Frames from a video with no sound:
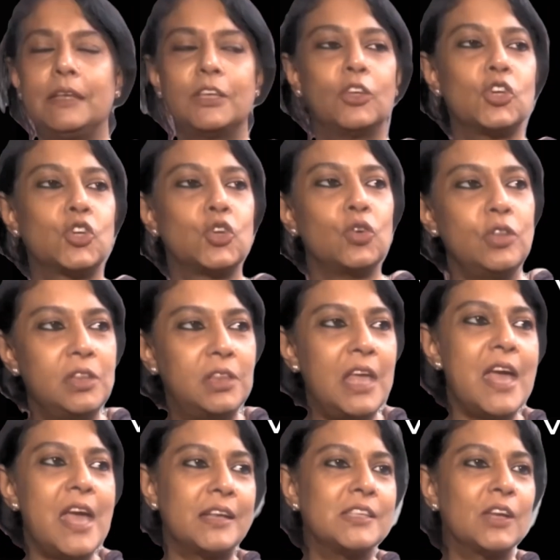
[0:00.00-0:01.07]
এটা তো
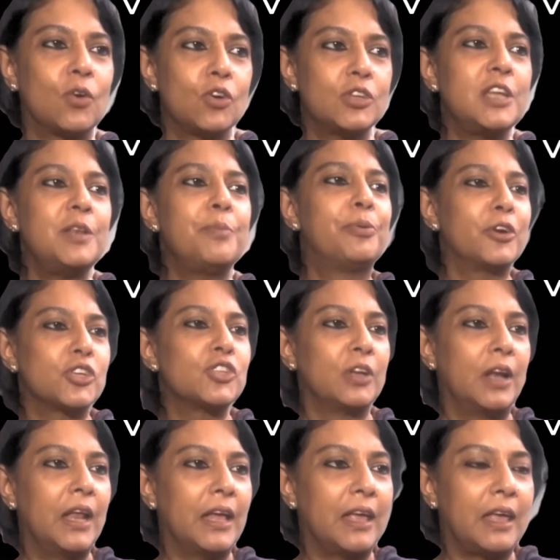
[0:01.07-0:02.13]
শুনতেই একটা কঠিন প্রশ্ন
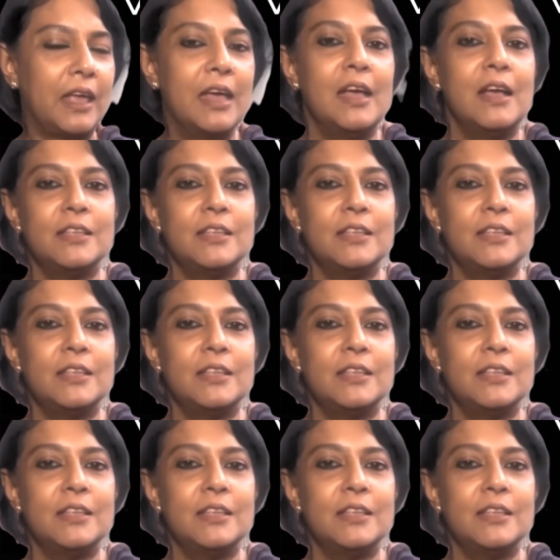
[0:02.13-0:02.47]
লাগে